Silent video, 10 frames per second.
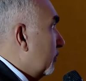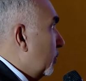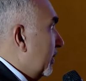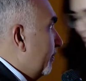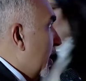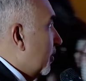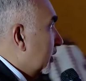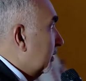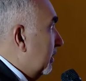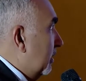
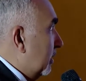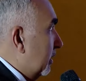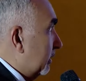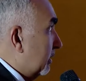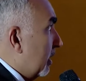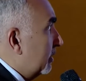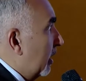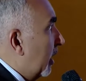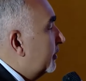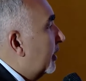ومهارات الاقتصاد
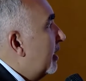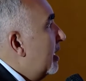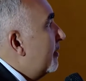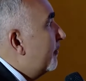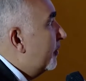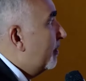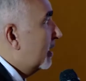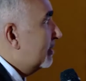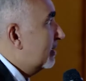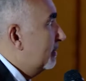الاخضر في
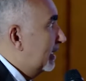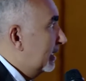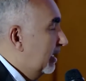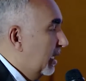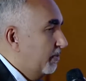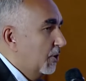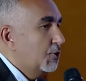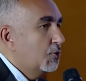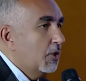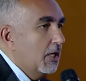مصر من خلال
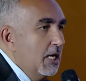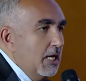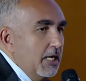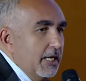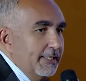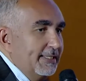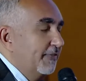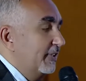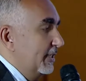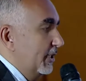مشروع
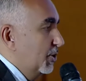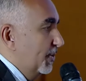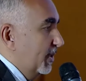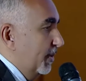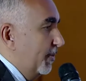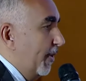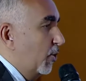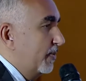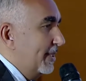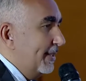تيفت آه، ايجيبت
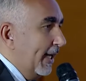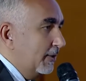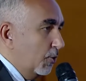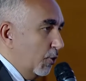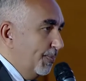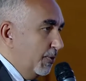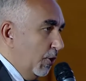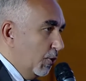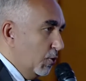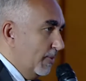الممول من الاتحاد الاوروبي
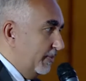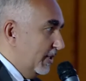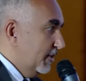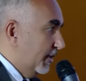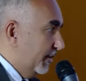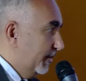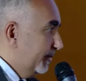والحكومه المصريه.